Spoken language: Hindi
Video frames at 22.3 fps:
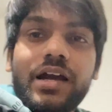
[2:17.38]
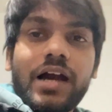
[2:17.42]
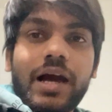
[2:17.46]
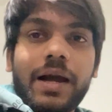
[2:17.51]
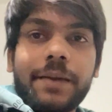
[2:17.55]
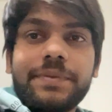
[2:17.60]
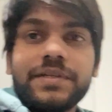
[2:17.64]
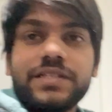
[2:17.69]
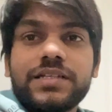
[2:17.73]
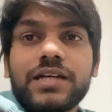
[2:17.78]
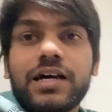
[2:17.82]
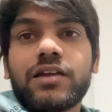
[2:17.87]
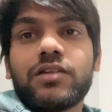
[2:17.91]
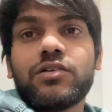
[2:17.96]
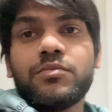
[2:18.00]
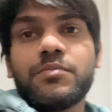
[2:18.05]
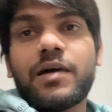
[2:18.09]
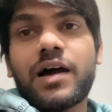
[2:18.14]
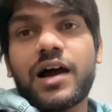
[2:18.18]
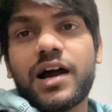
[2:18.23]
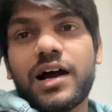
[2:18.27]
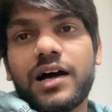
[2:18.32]
अभी जा रहा हूँ
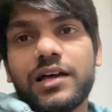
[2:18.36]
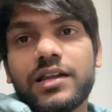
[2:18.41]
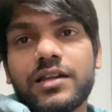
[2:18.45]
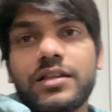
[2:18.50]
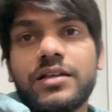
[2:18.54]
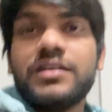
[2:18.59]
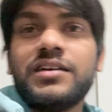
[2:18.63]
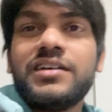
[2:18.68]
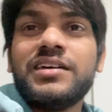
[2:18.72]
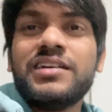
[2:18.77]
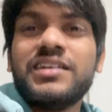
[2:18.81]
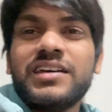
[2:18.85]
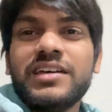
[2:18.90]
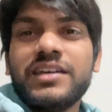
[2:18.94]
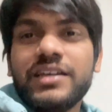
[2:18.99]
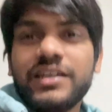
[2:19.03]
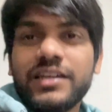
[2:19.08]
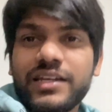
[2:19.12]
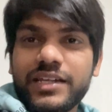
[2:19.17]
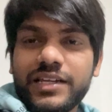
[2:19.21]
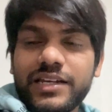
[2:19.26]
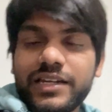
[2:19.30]
बाहर
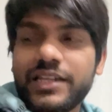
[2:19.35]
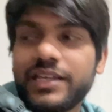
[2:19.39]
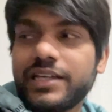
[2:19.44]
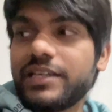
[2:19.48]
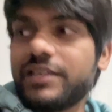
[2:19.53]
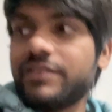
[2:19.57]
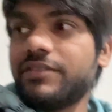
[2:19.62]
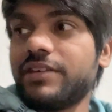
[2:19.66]
नेगी